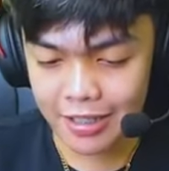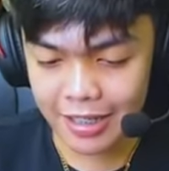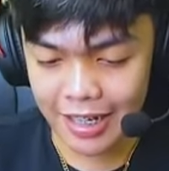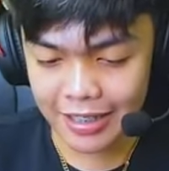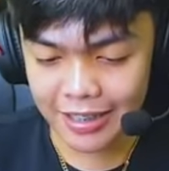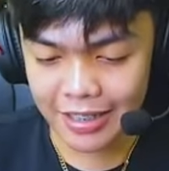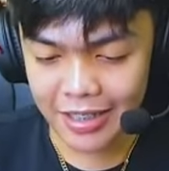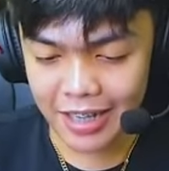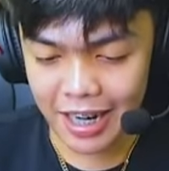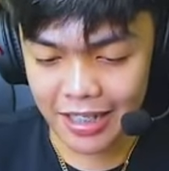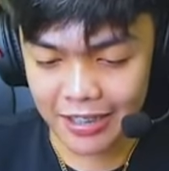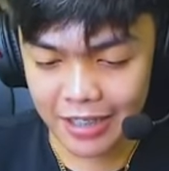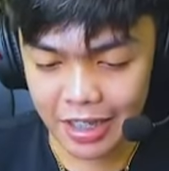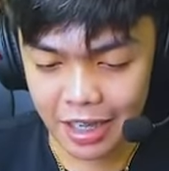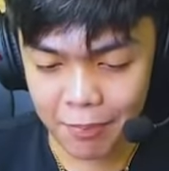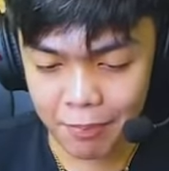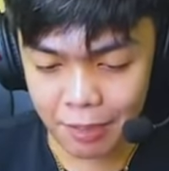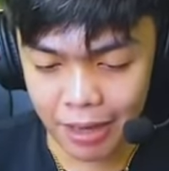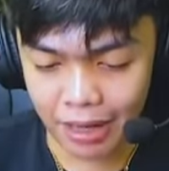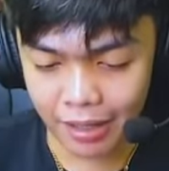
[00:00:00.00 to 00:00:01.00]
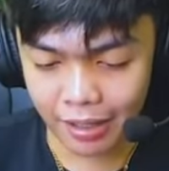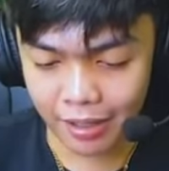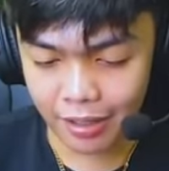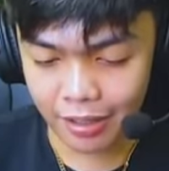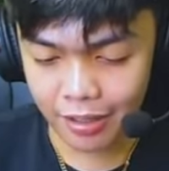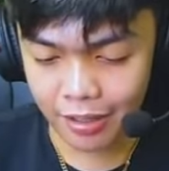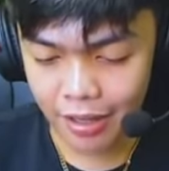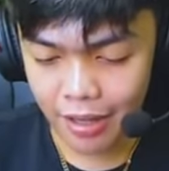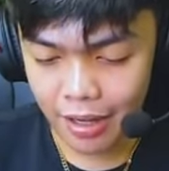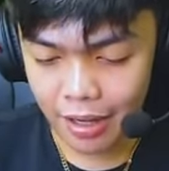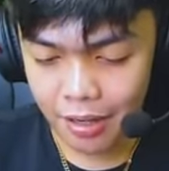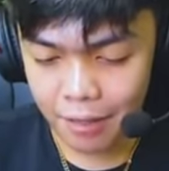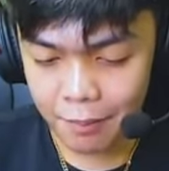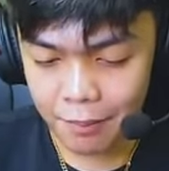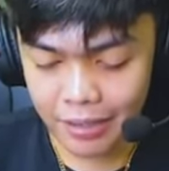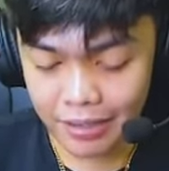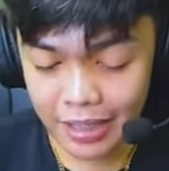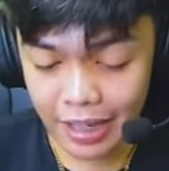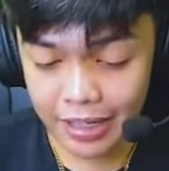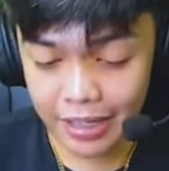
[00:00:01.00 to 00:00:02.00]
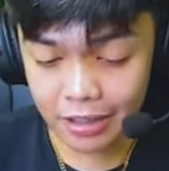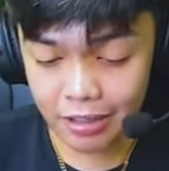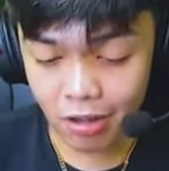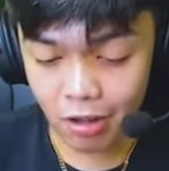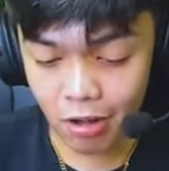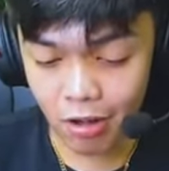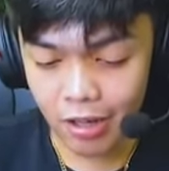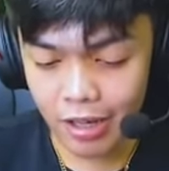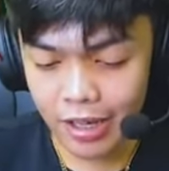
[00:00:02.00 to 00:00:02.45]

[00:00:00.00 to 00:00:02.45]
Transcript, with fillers: Retry natin yan, par. Patay na to.